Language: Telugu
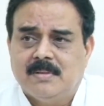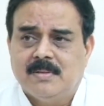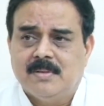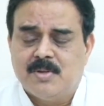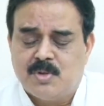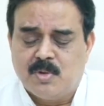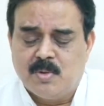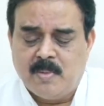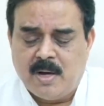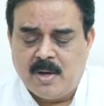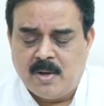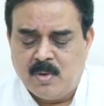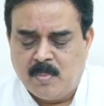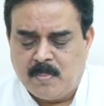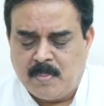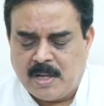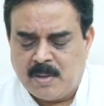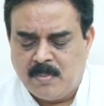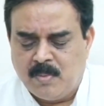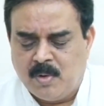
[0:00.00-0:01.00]
సుమారు
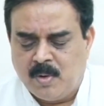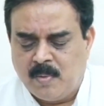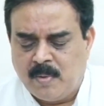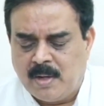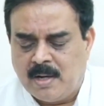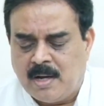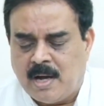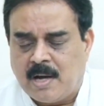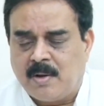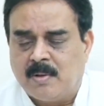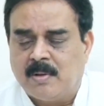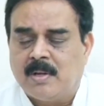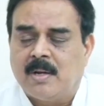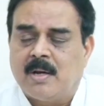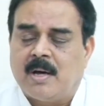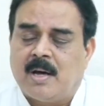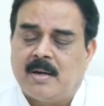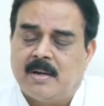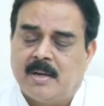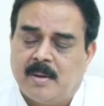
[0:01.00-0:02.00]
పదమూడు వేల ఆరు వందల
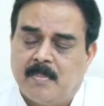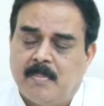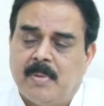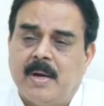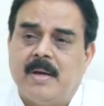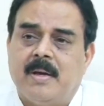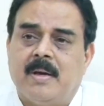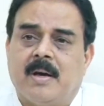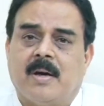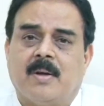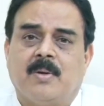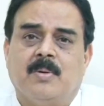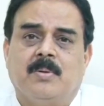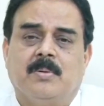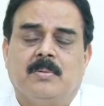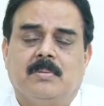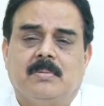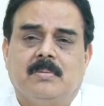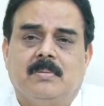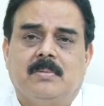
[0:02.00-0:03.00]
డెబ్భై ఆరు
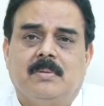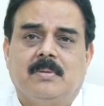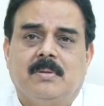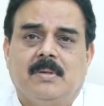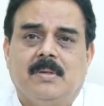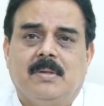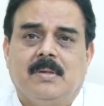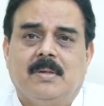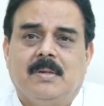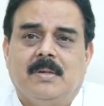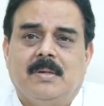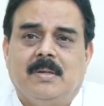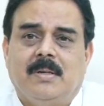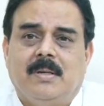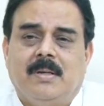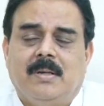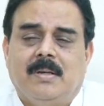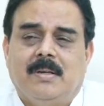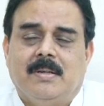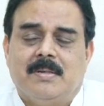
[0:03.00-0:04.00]

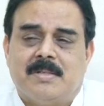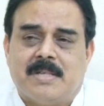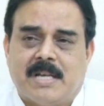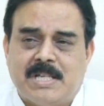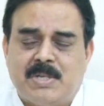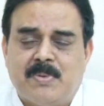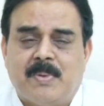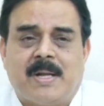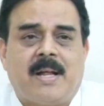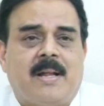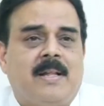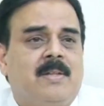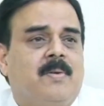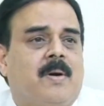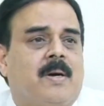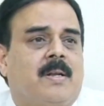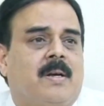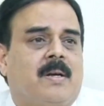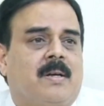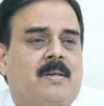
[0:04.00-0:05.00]
సచివాలయాల
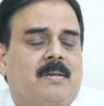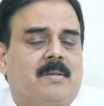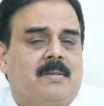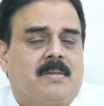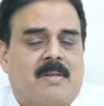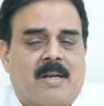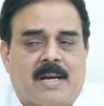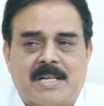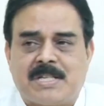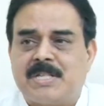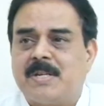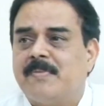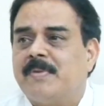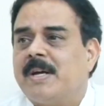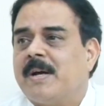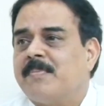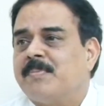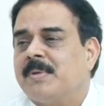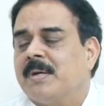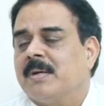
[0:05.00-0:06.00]
ద్వారా రాష్ట్ర
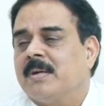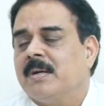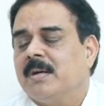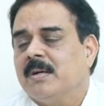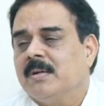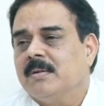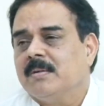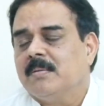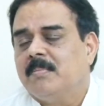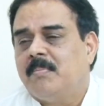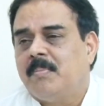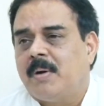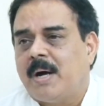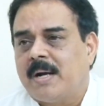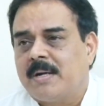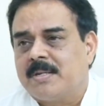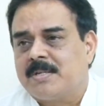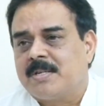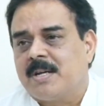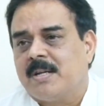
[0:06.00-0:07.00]
వ్యాప్తంగా
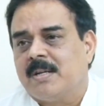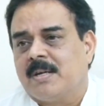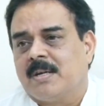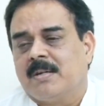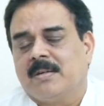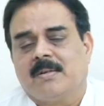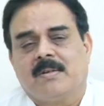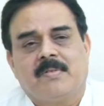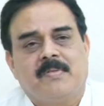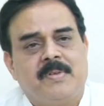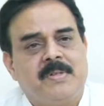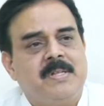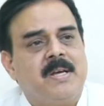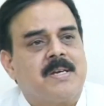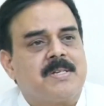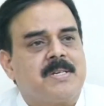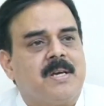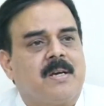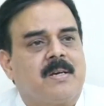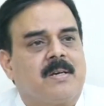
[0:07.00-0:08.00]
పాఠశాల
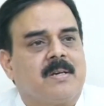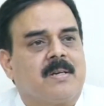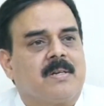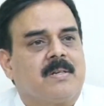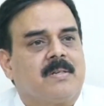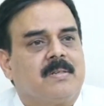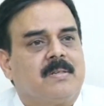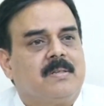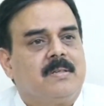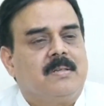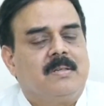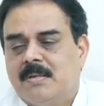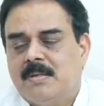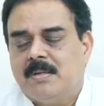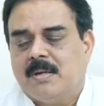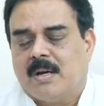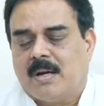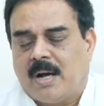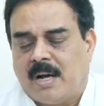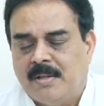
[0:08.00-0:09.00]
విద్యాశాఖ
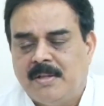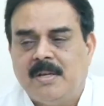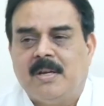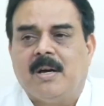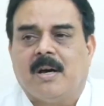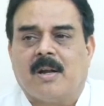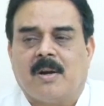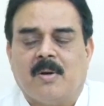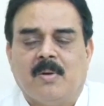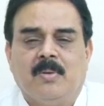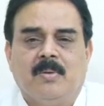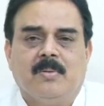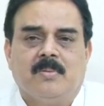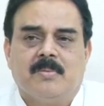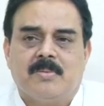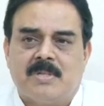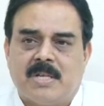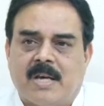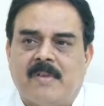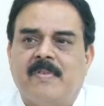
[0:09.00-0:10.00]
అధికారులు
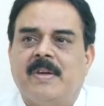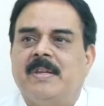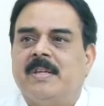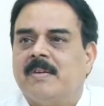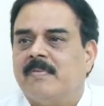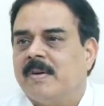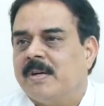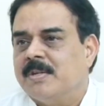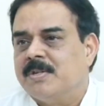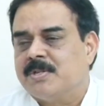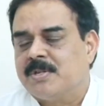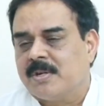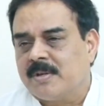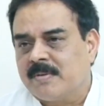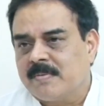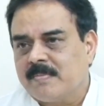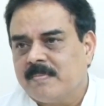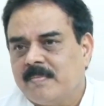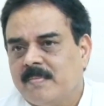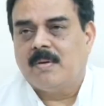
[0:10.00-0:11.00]
సర్వే నిర్వహించారు
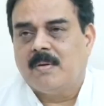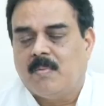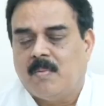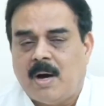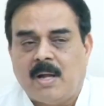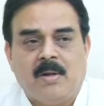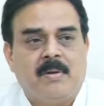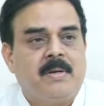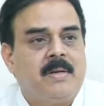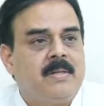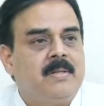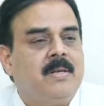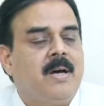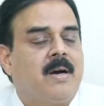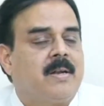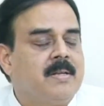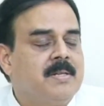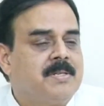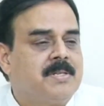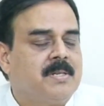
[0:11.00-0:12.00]
వాళ్ళు
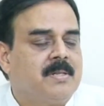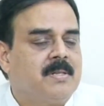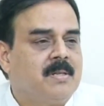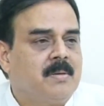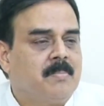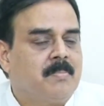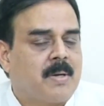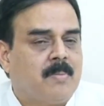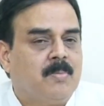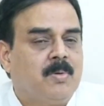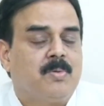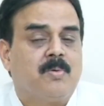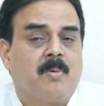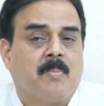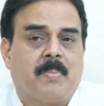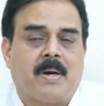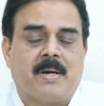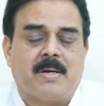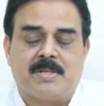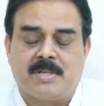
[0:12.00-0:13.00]
నిర్ధారించింది ప్రభుత్వ
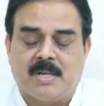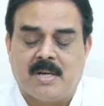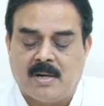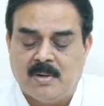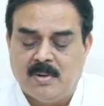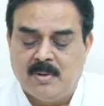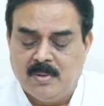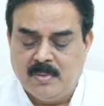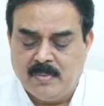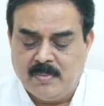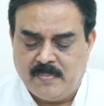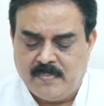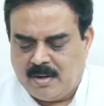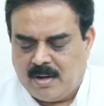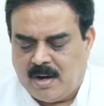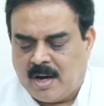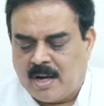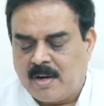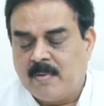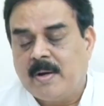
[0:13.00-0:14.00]
పాఠశాలలో
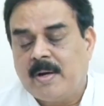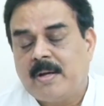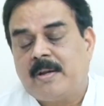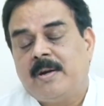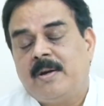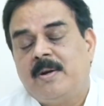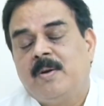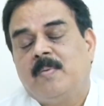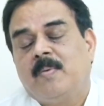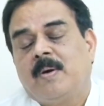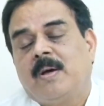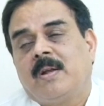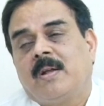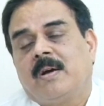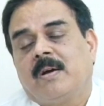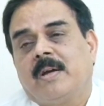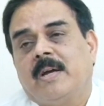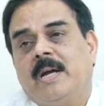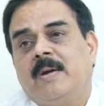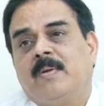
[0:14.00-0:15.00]
అరవై రెండు వేల
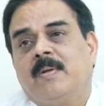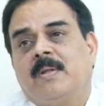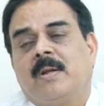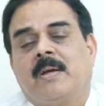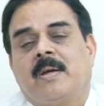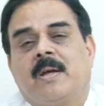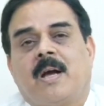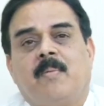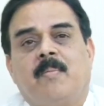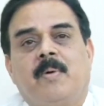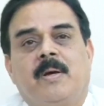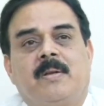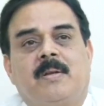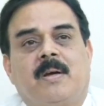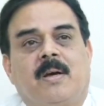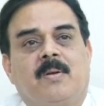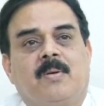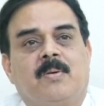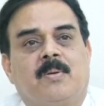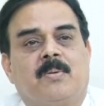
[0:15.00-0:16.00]
ఏడు వందల యాభై
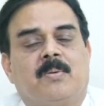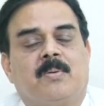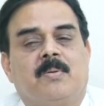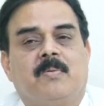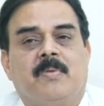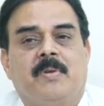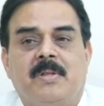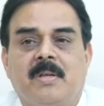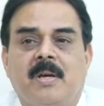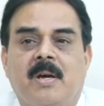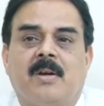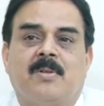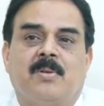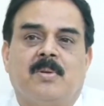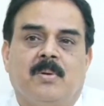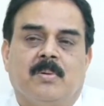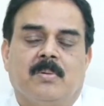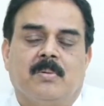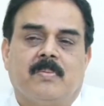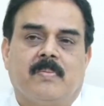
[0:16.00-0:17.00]
నాలుగు
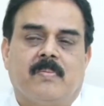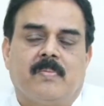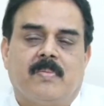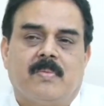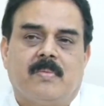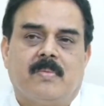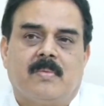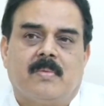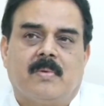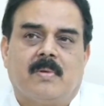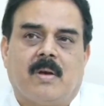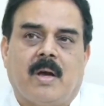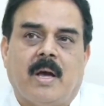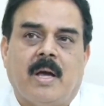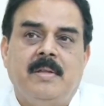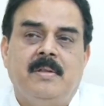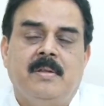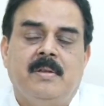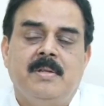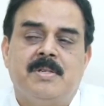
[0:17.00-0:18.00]
విద్యార్థులు
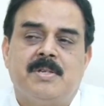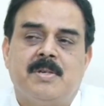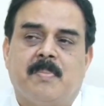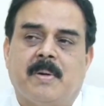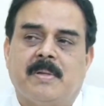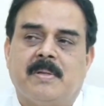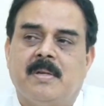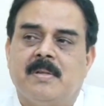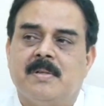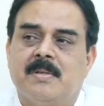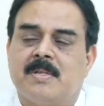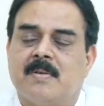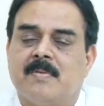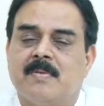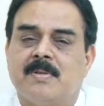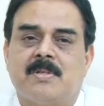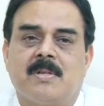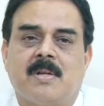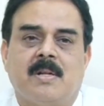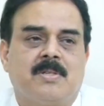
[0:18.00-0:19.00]
ఐదు నుంచి పద్దెనిమిది
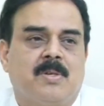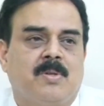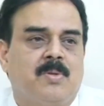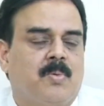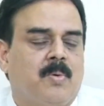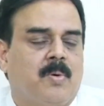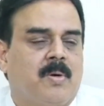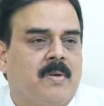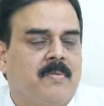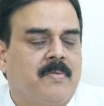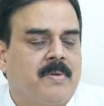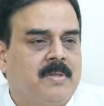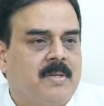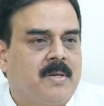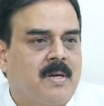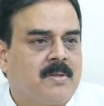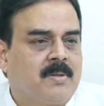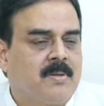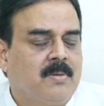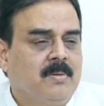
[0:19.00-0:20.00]
సంవత్సరాలు చదువుకుంటున్న
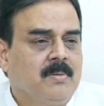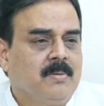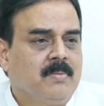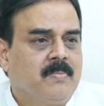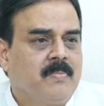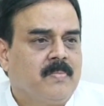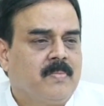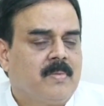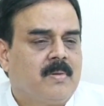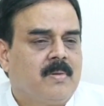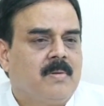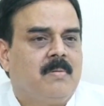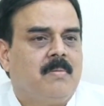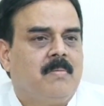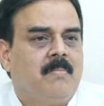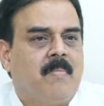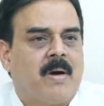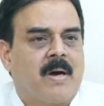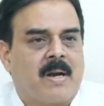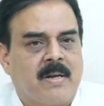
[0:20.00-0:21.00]
విద్యార్థులు
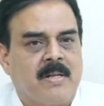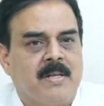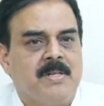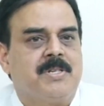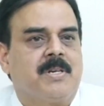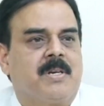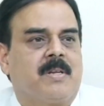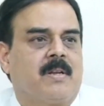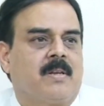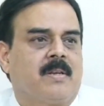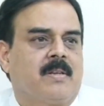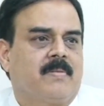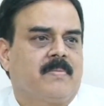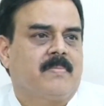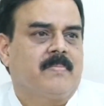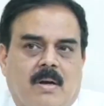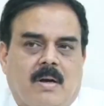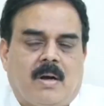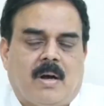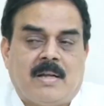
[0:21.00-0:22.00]
మరణించారని
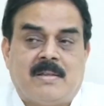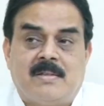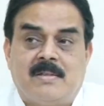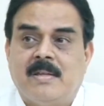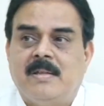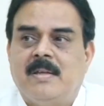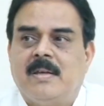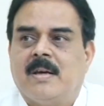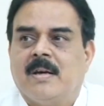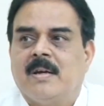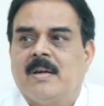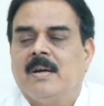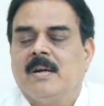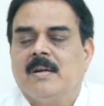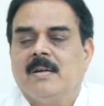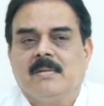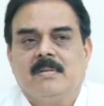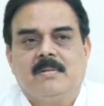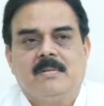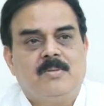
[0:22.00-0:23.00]
అత్యధికంగా
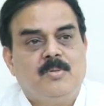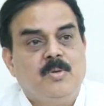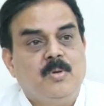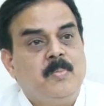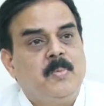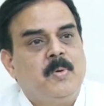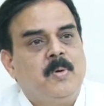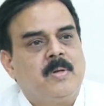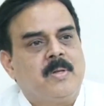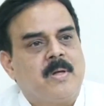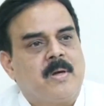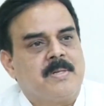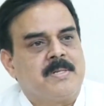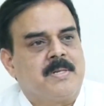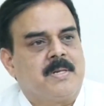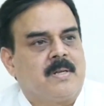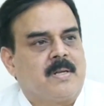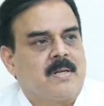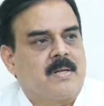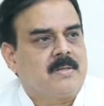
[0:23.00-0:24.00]
తూర్పుగోదావరి
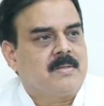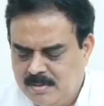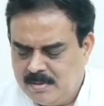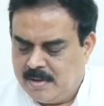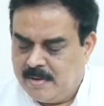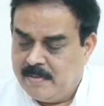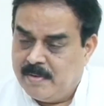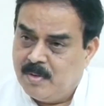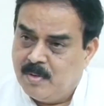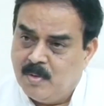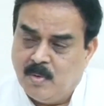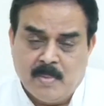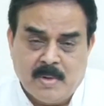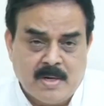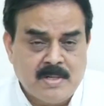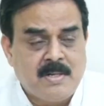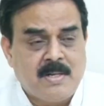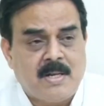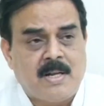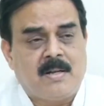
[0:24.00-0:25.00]
జిల్లా ఇవి ఉమ్మడి
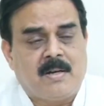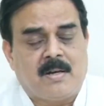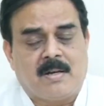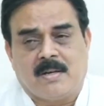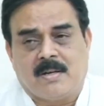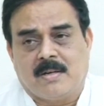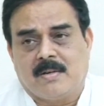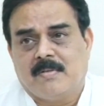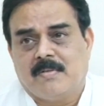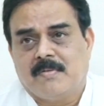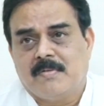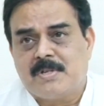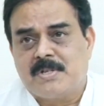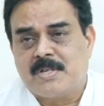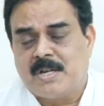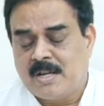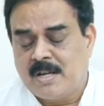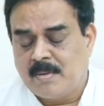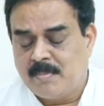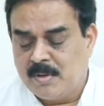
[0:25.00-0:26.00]
జిల్లాల
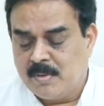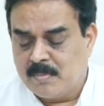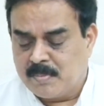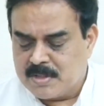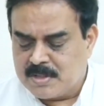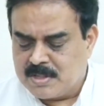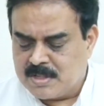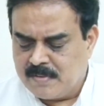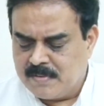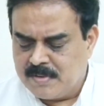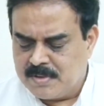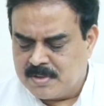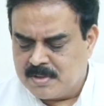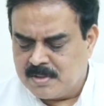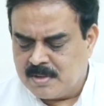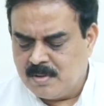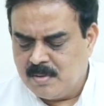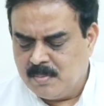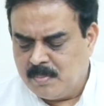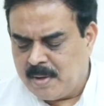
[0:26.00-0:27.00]
విషయాలు నేను మీకు
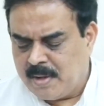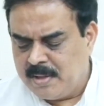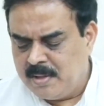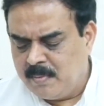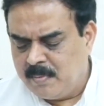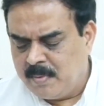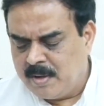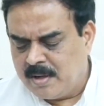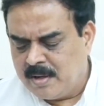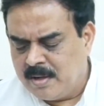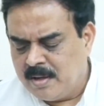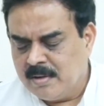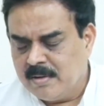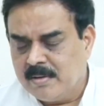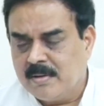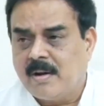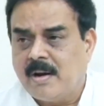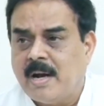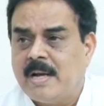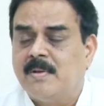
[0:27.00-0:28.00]
ప్రస్తావిస్తున్నాను పదివేల
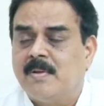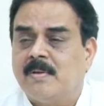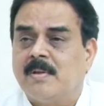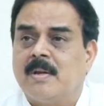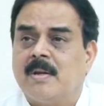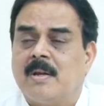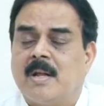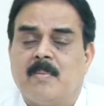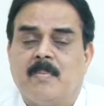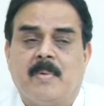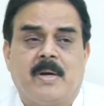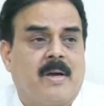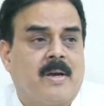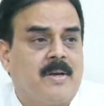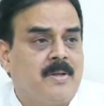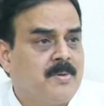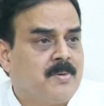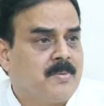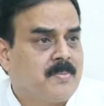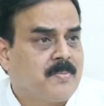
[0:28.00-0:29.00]
ఐదు వందల నలభై ఐదు